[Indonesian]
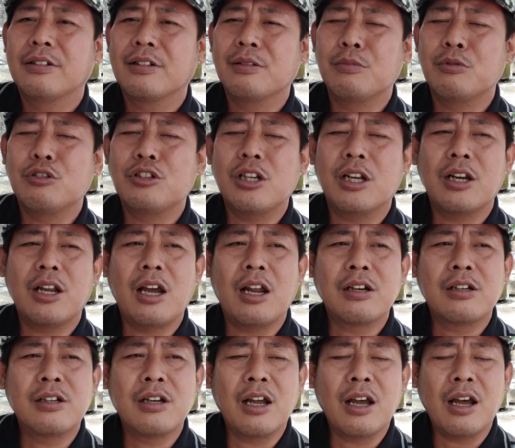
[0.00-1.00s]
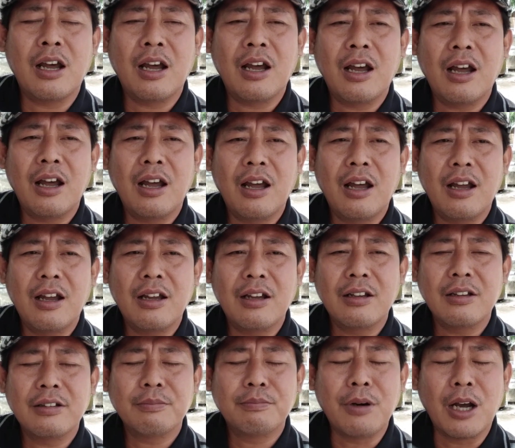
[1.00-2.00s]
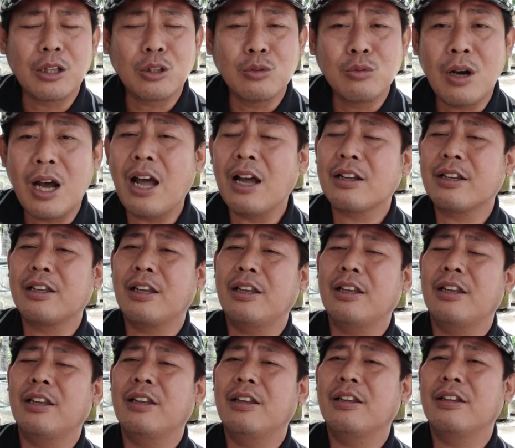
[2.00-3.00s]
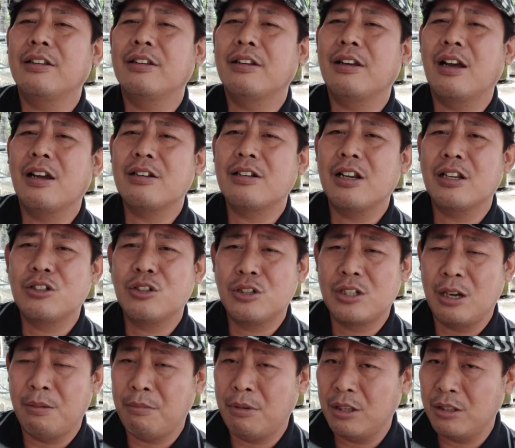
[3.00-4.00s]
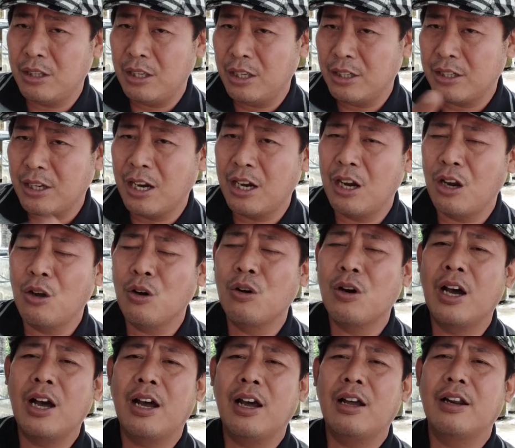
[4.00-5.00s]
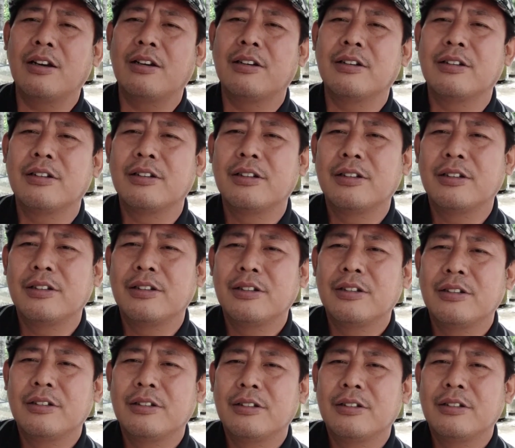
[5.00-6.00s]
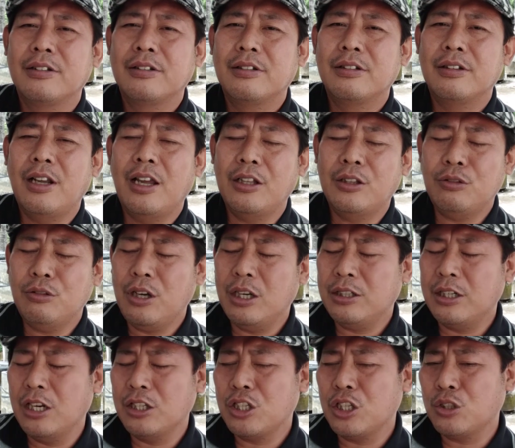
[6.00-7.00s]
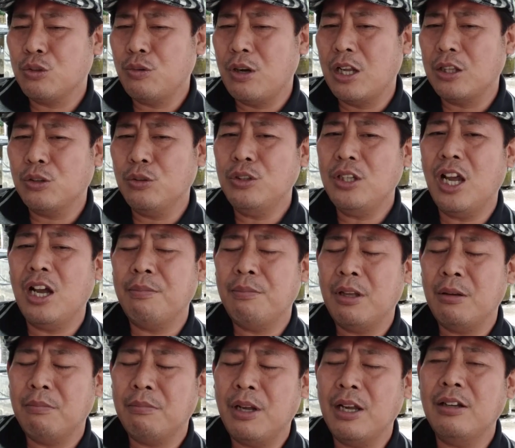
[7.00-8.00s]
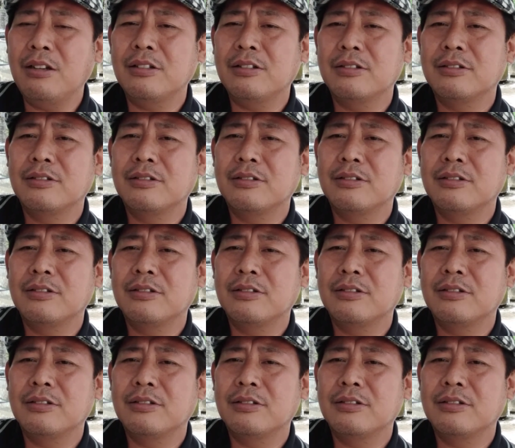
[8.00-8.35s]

kemudian ada batu ake, ada zamannya ikan lohan. Nah itu adalah sesuatu yang memang